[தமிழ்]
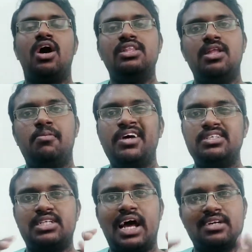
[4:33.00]
ஸோ அந்த மாதிரி
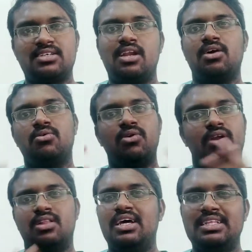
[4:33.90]
ஸ்டாக்ஸ் எல்லாம்
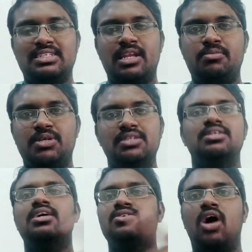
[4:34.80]
கொடுக்கறது தான் இந்த ஸ்லீப்
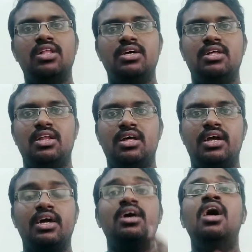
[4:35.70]
சென்சர் ஸோ அது இதில்
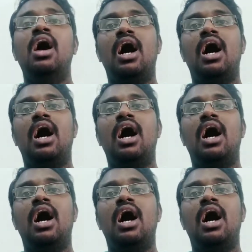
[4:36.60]
இருக்குது